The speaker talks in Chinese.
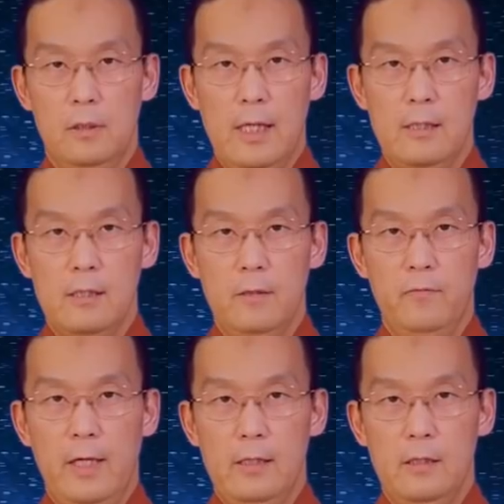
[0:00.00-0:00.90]
大
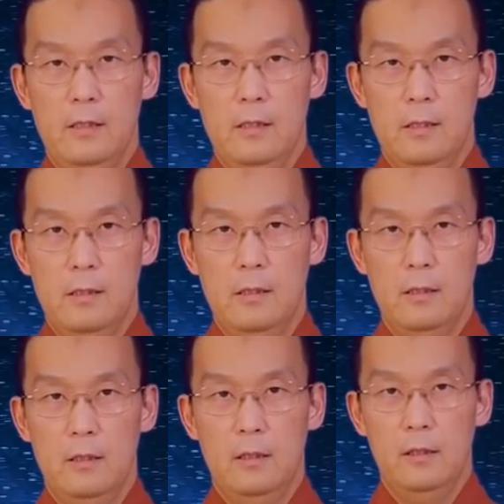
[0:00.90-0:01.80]
圣发心
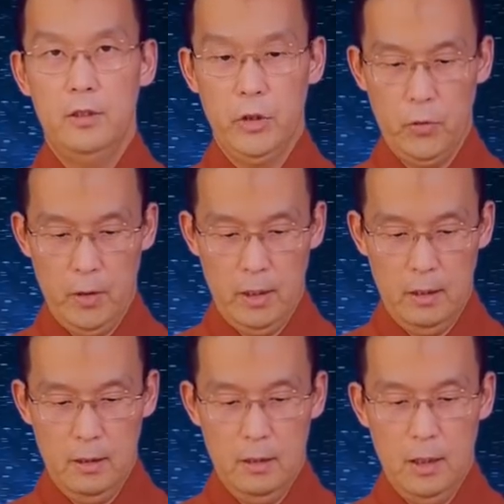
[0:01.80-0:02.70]
是永
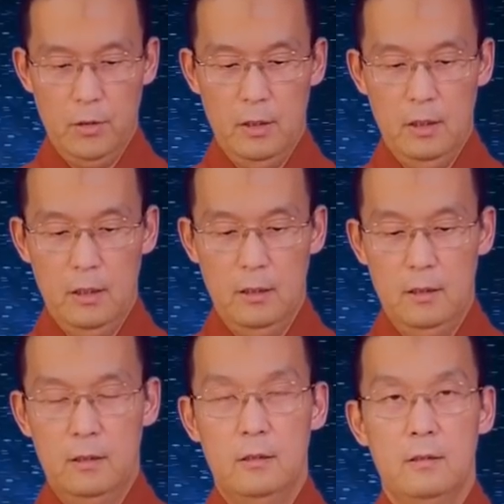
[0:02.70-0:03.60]
恒的能源体
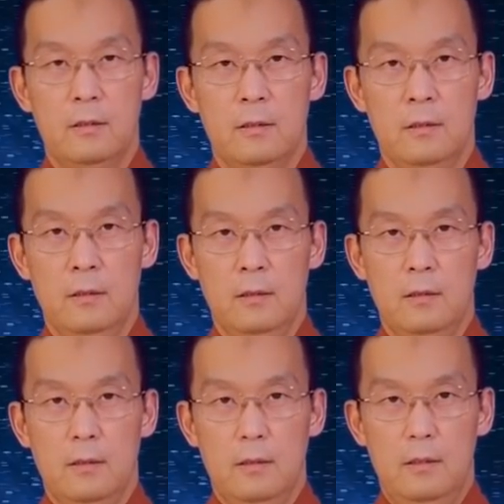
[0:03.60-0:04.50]
呢？
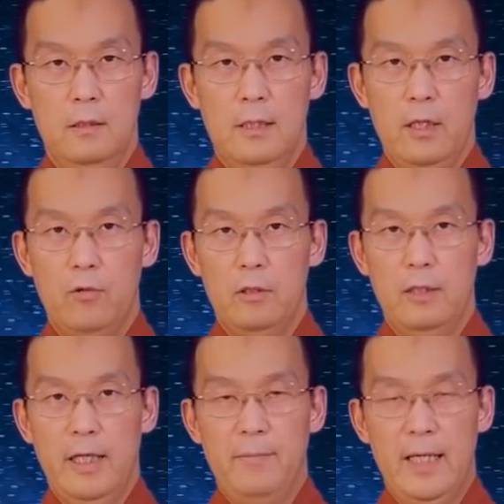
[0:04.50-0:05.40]
其实在广
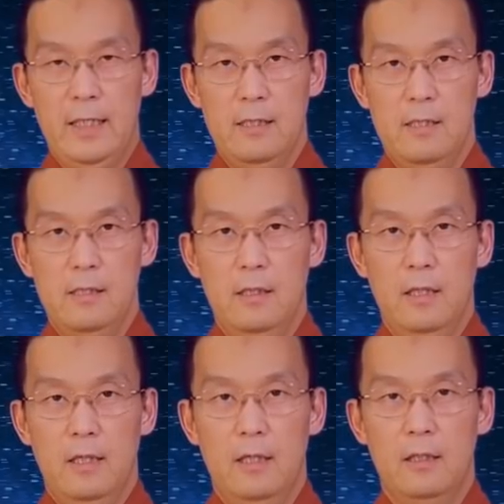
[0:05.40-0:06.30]
论两百零四
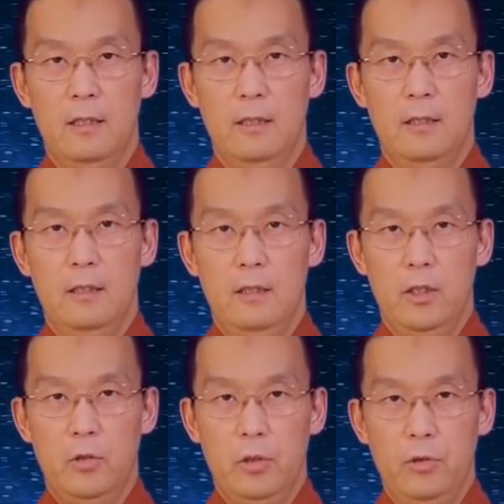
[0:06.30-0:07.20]
页哈、啊，
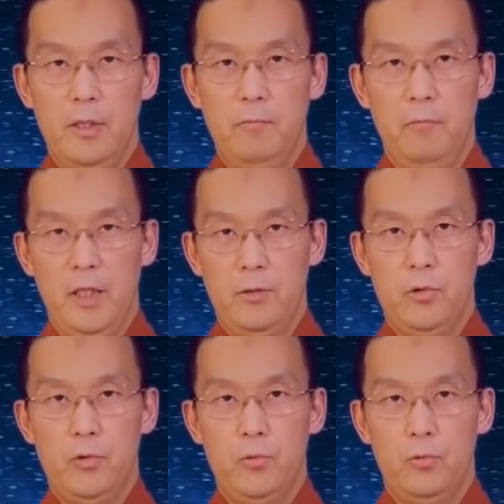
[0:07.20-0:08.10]
有一段描
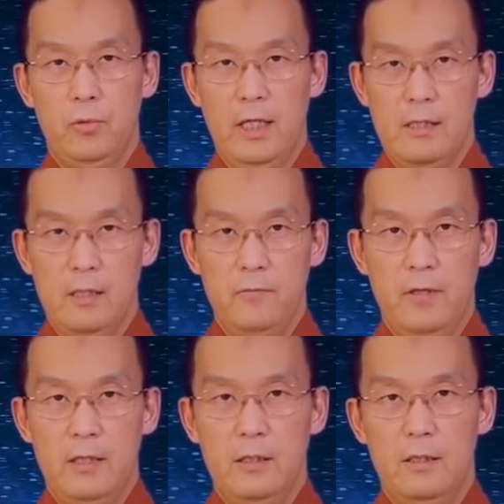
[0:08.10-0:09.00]
述大圣
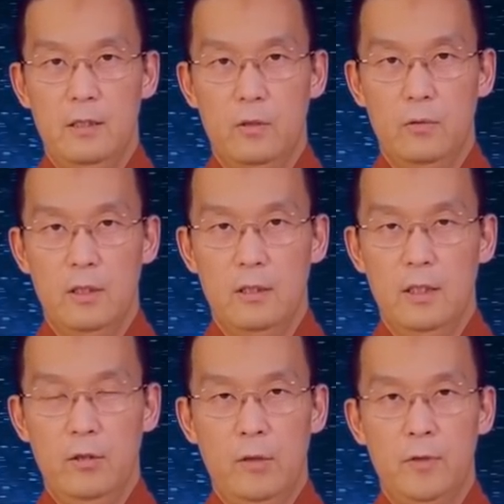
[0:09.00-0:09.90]
发心的功德，
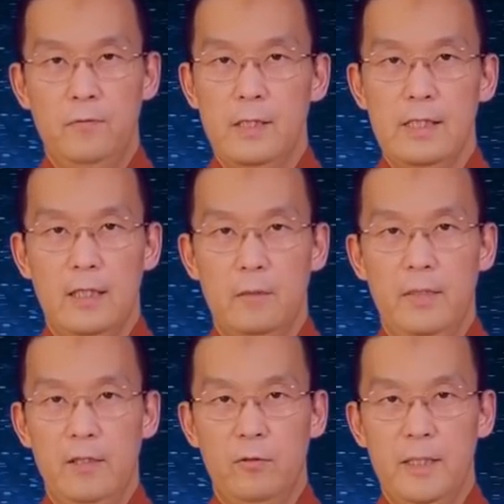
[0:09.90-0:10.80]
那段文非常的
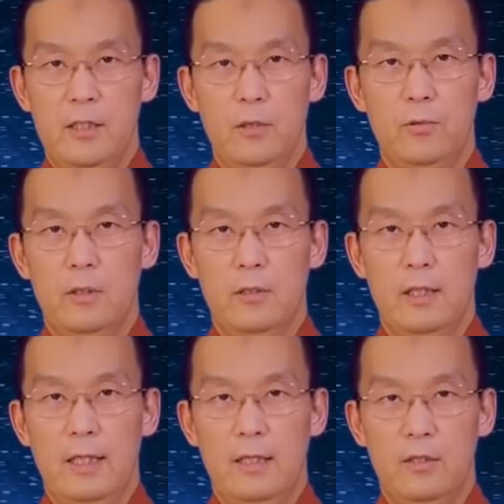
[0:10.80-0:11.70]
美，我每次读了都
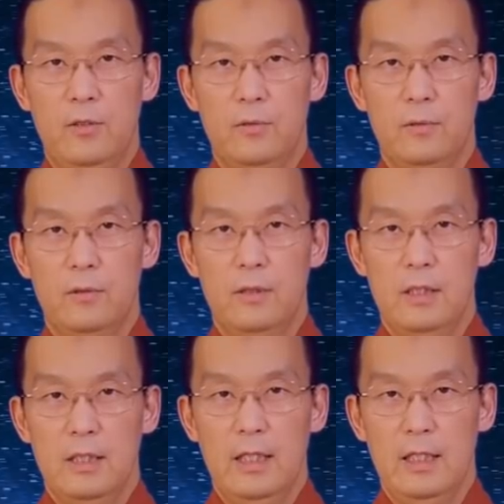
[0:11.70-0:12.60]
很感动，所以
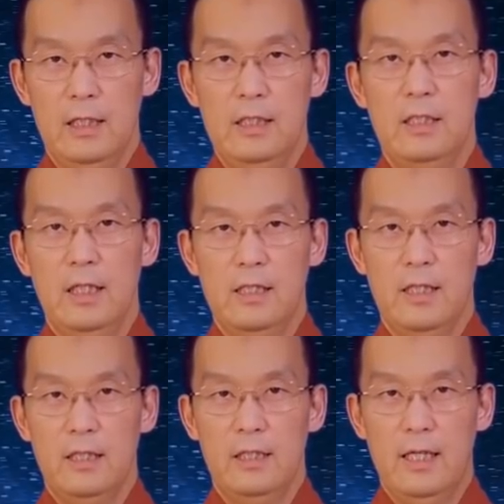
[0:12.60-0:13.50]
现在也一起念一
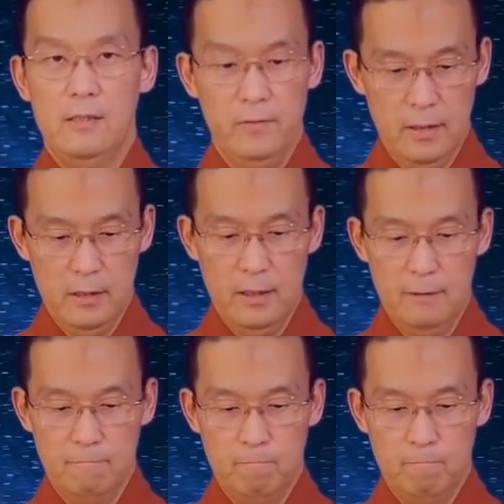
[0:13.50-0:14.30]
下跟大家分享。